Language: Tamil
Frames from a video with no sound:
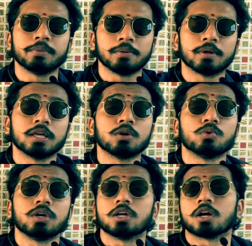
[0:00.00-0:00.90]
என்பதை
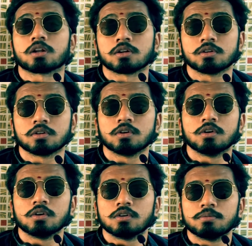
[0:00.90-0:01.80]
குறிக்கிறார்
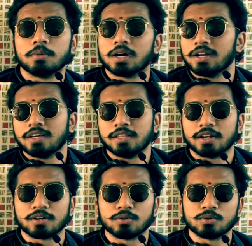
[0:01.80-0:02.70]
மக்களே இது
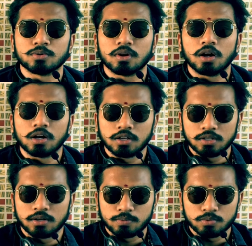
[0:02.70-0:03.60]
எனக்கு
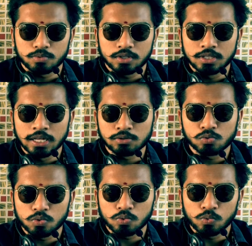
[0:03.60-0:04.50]
இது இதுதான்
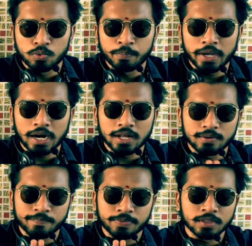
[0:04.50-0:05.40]
உண்மையான
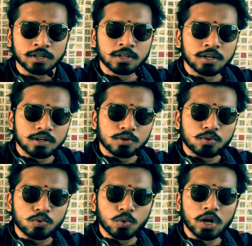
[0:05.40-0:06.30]

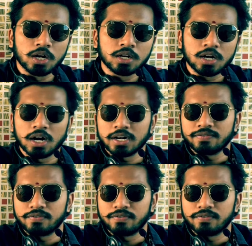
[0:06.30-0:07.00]
குரலுக்கான